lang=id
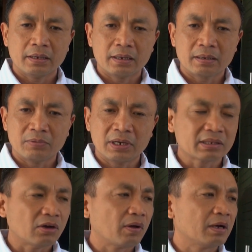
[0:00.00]
uh,
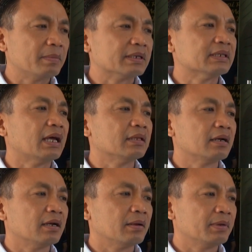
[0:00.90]
kemudian kita lakukan
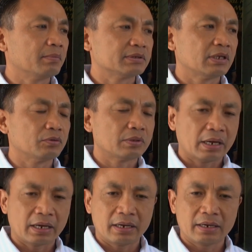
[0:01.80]
pemeriksaan terhadap yang
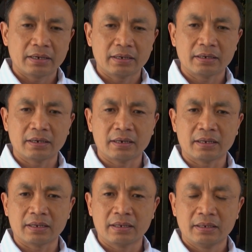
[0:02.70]
bersangkutan
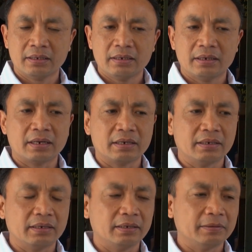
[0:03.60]
nah
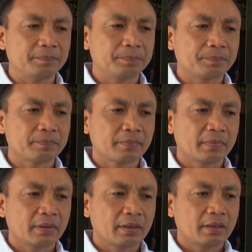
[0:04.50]
dari
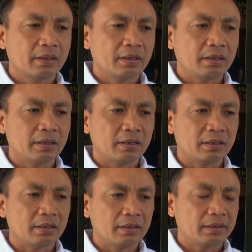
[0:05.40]

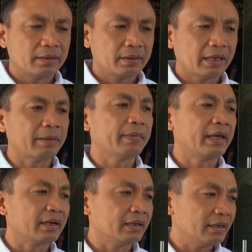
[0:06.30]
uh, eh,
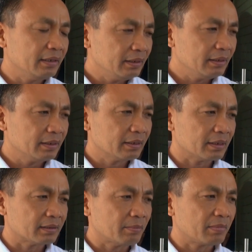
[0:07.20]
MR ini
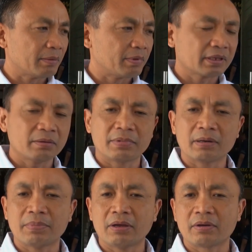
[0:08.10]
kita mendapatkan
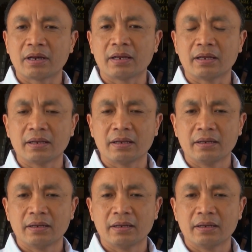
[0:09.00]
beberapa orang